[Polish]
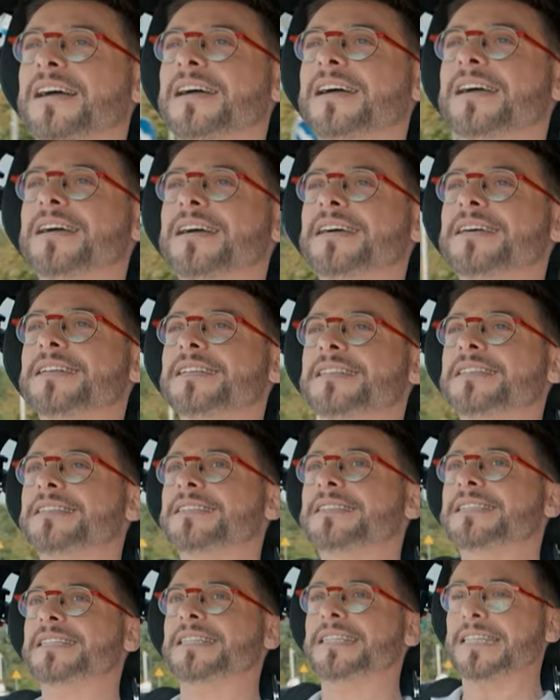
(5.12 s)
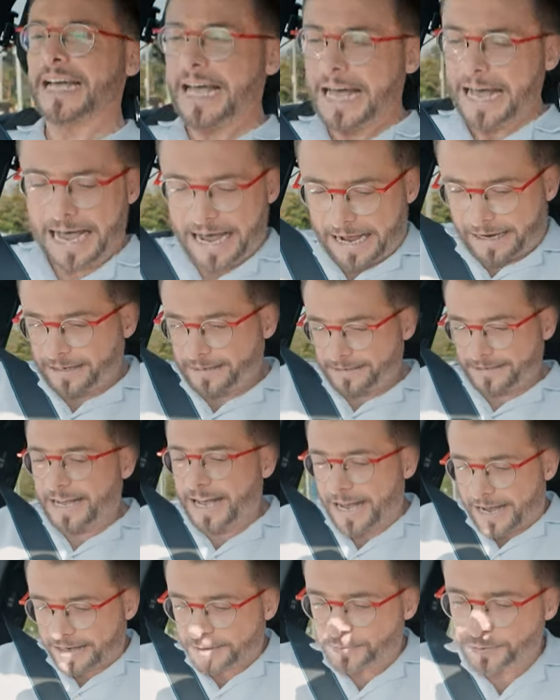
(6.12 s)
E, tak,
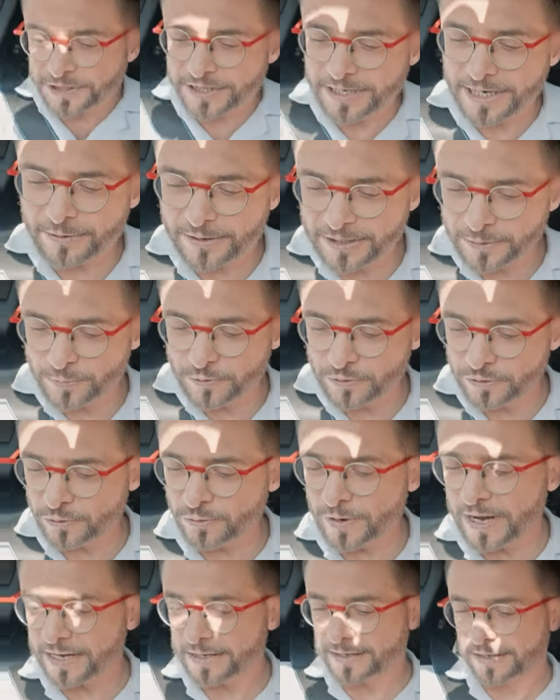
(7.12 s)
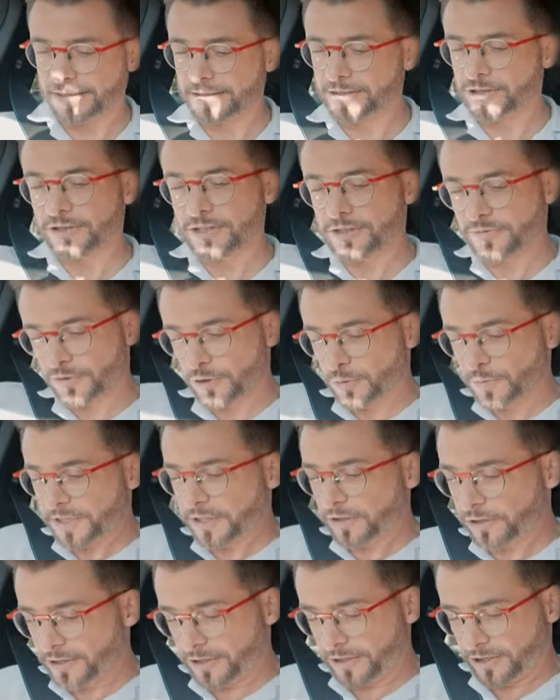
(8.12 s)
tak, przyjechałaś punktualnie. No to jest bardzo się
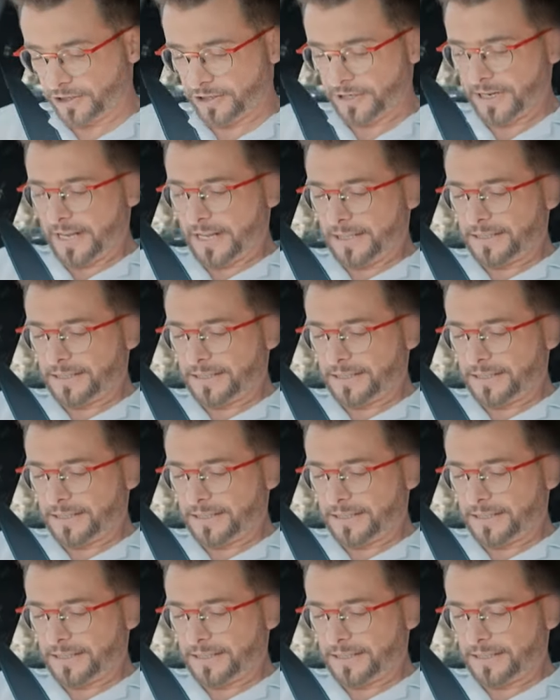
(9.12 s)
dosyć cieszę.